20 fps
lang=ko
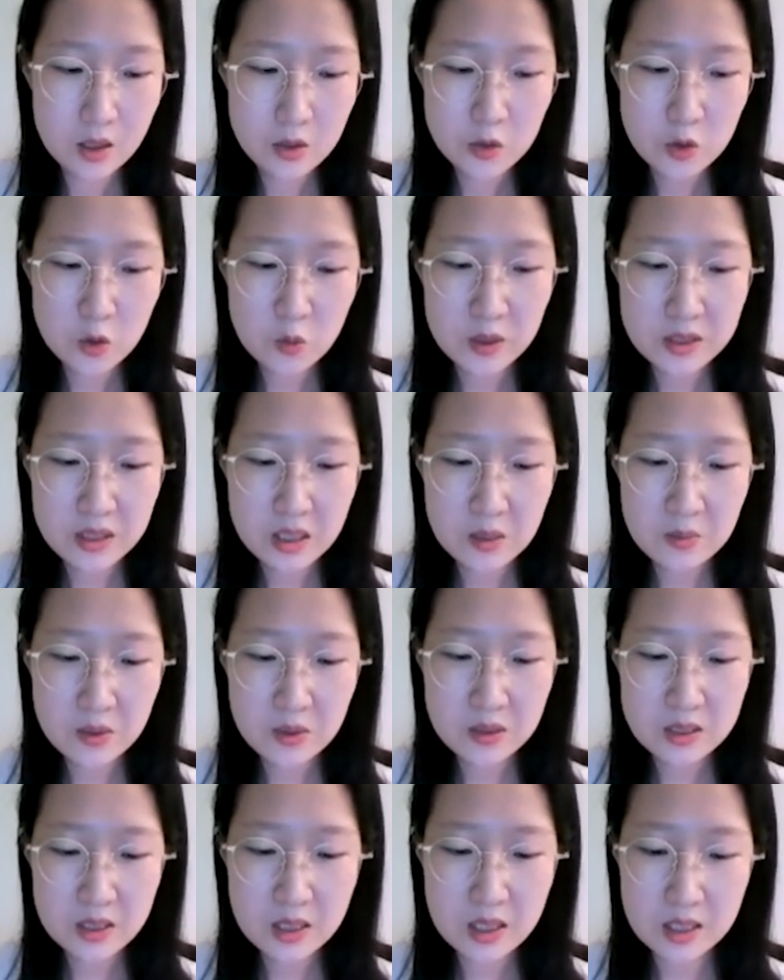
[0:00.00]

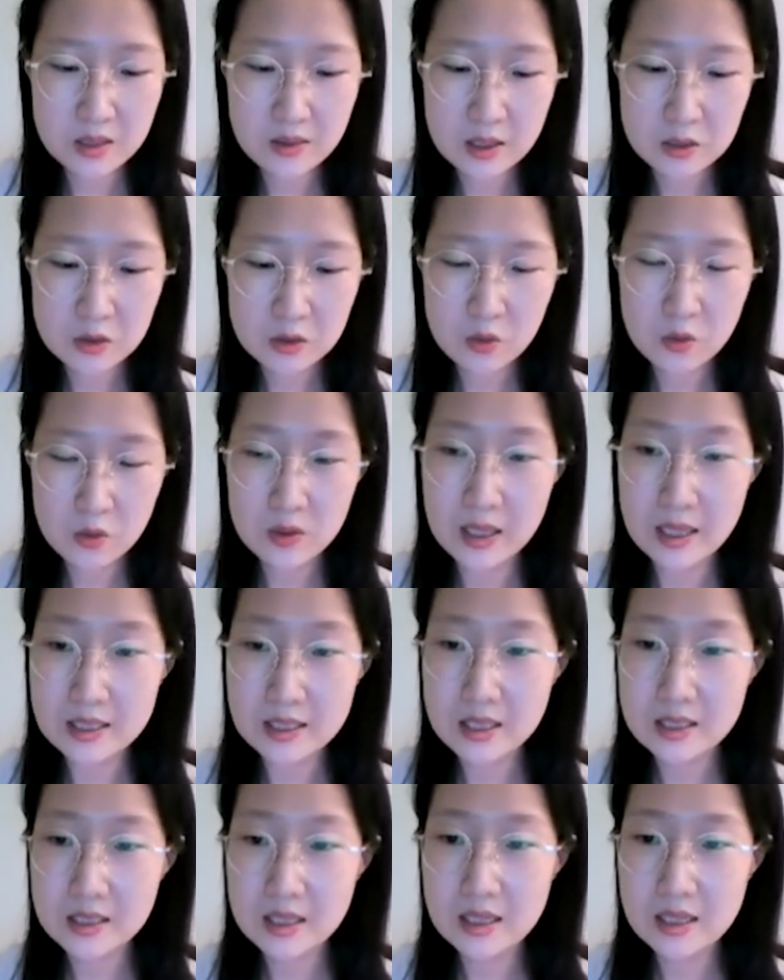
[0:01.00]
쇼퍼테이먼트의 일환으로
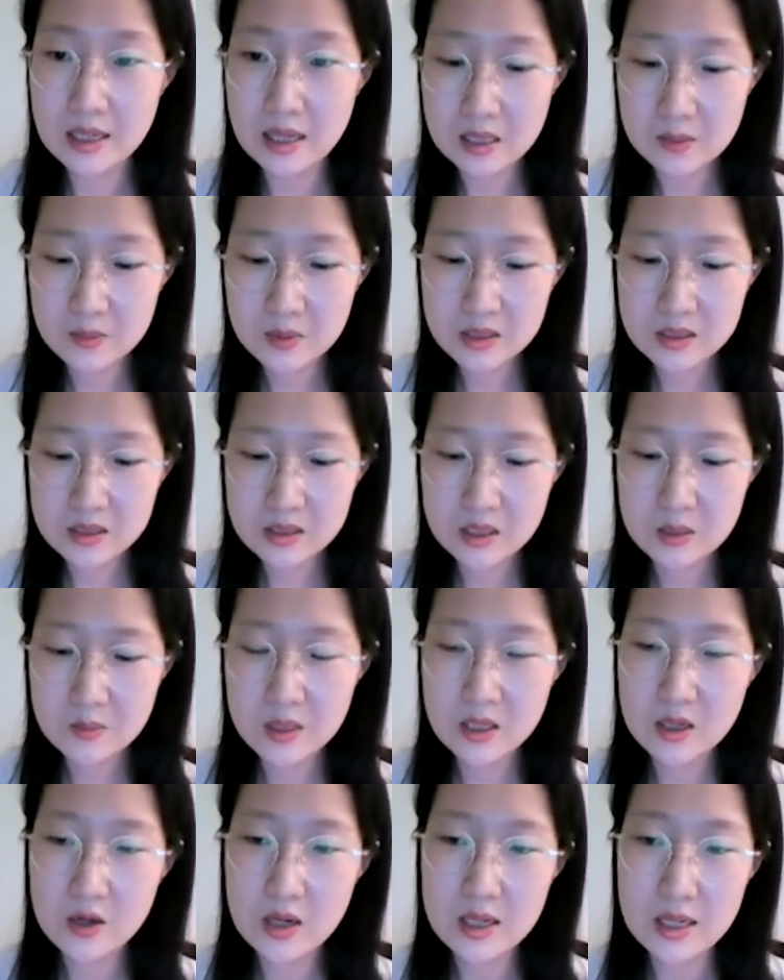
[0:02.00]
라자다 라이브
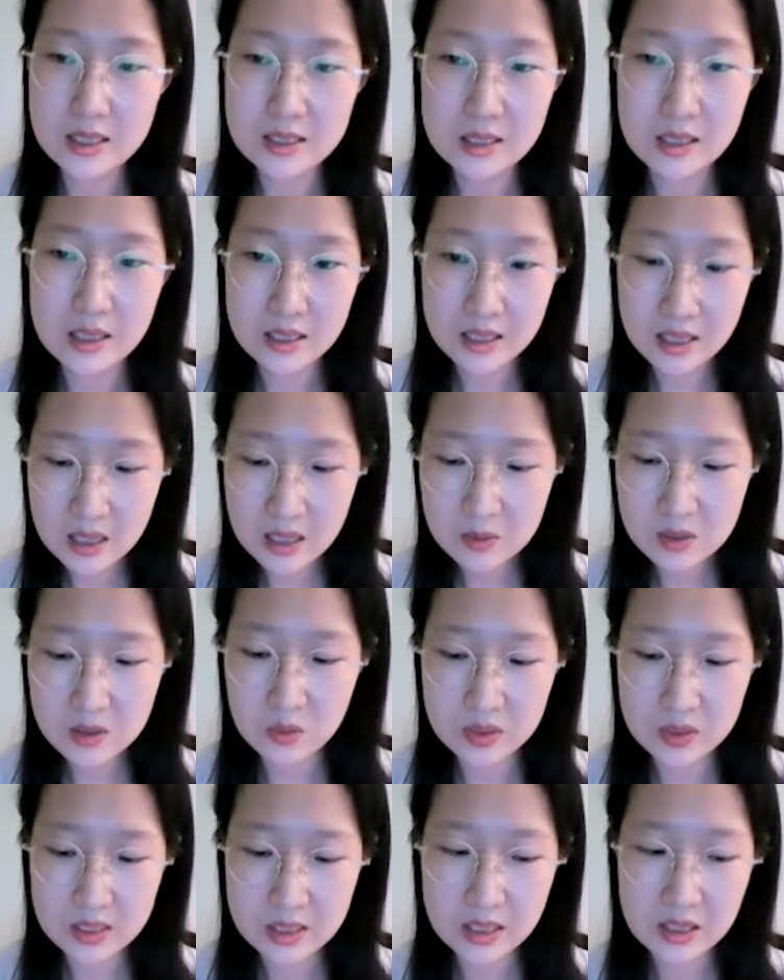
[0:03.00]
스트리밍과 라자다 게임을
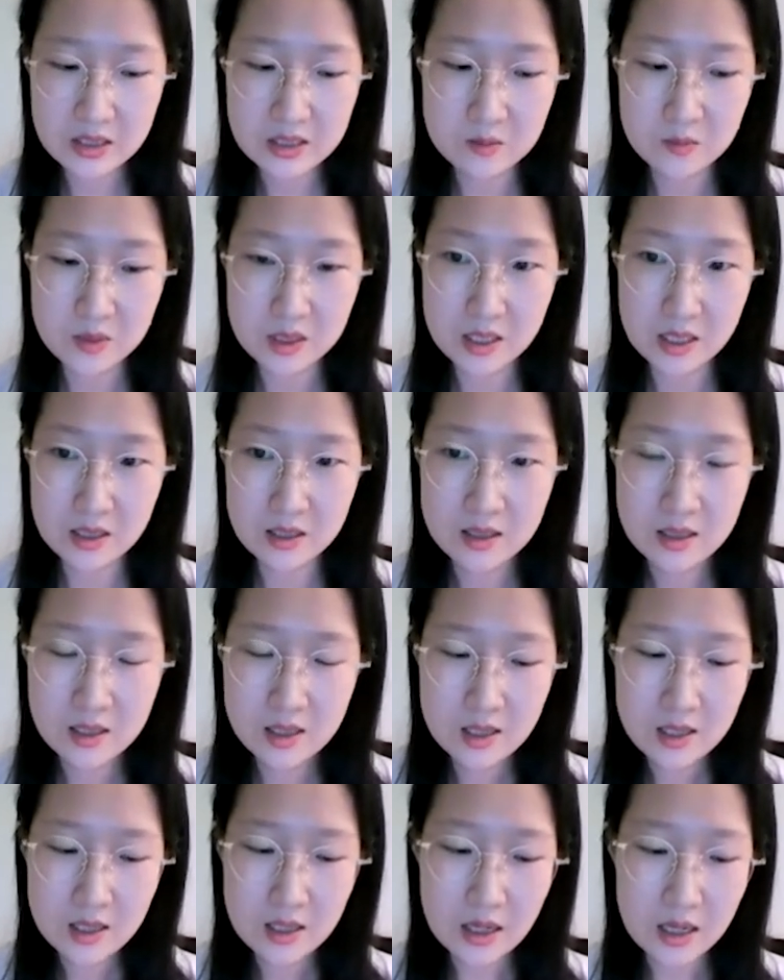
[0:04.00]
론칭하였습니다.
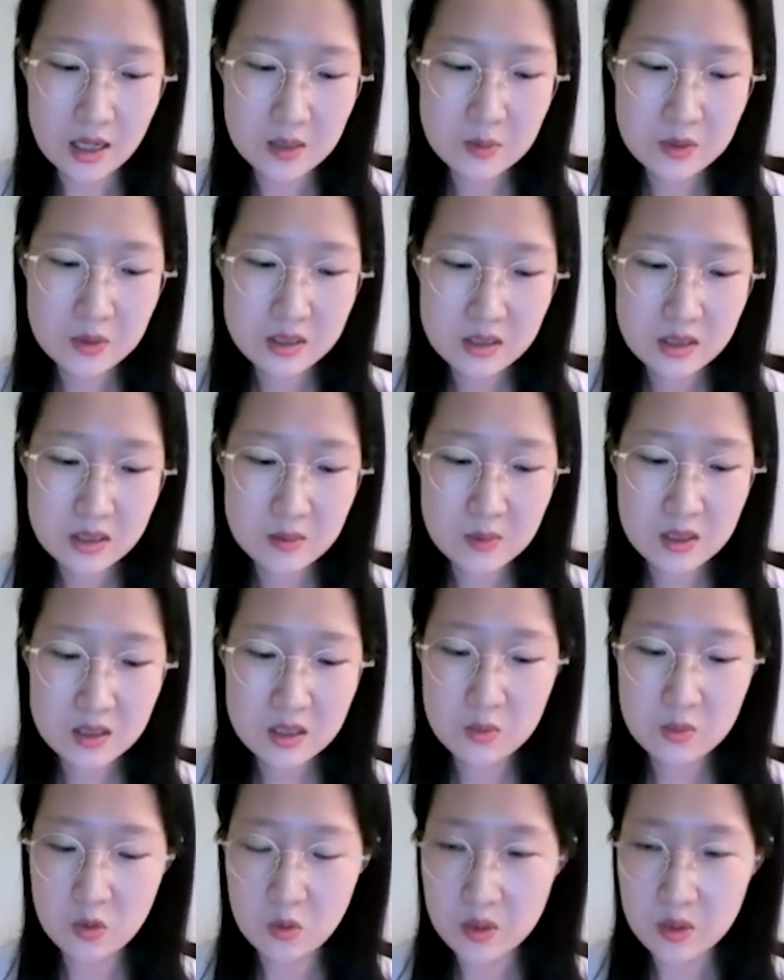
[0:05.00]
라이브
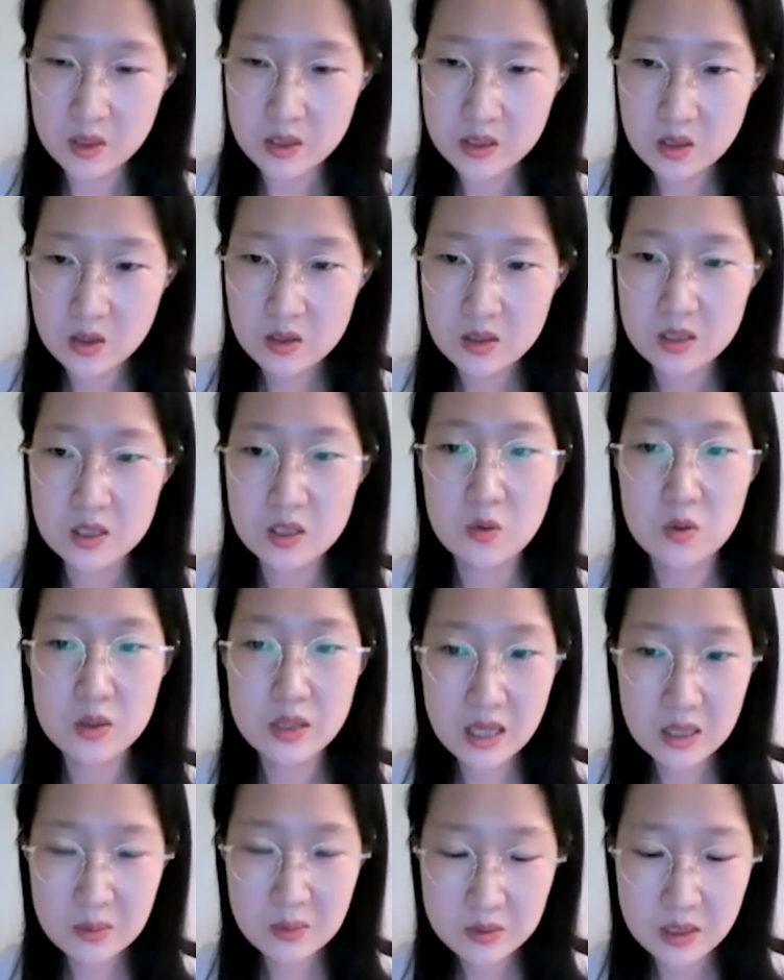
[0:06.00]
스트리밍을 보면서 그리고
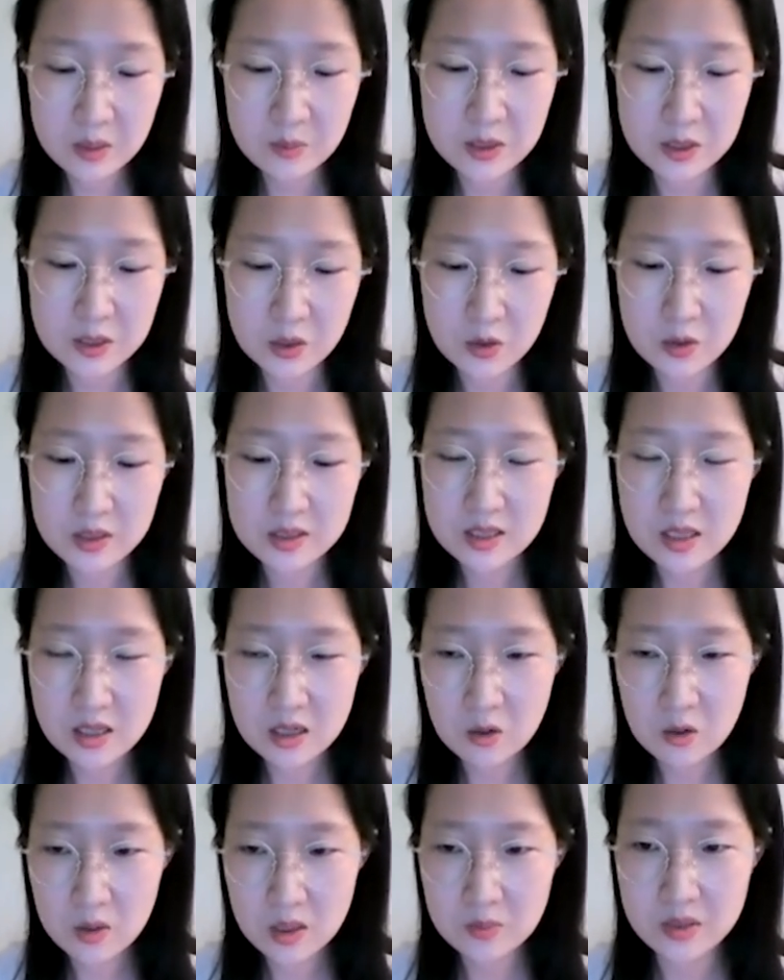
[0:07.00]
게임을 하면서
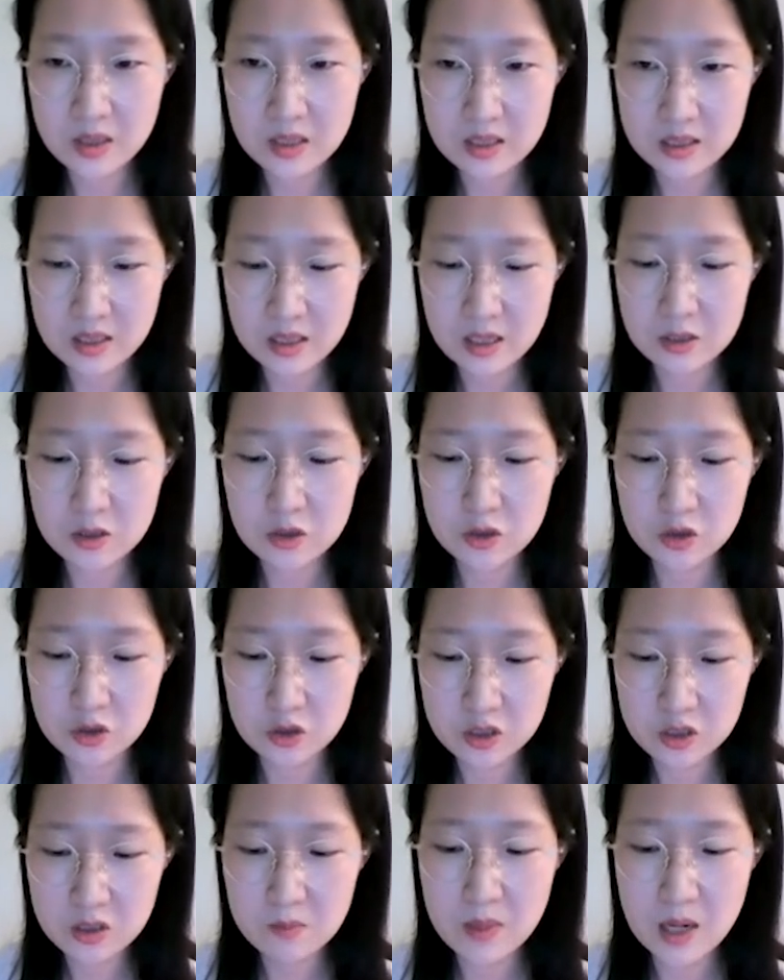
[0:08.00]
셀러와 브랜드가
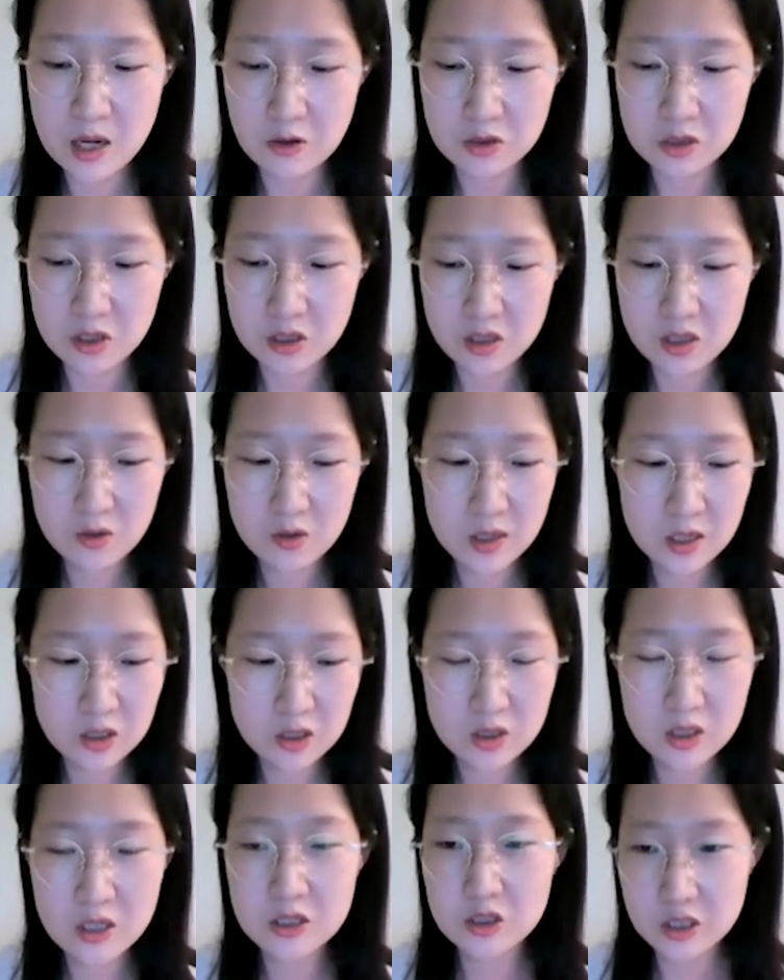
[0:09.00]
주는 바우처를
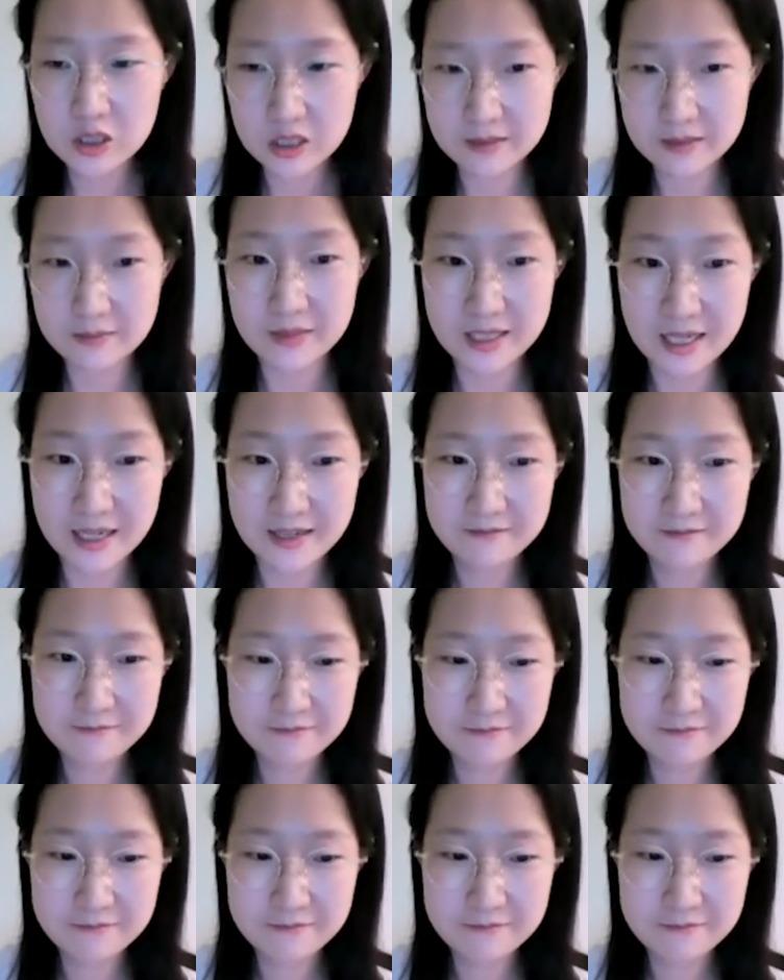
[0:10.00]
획득할 수 있습니다.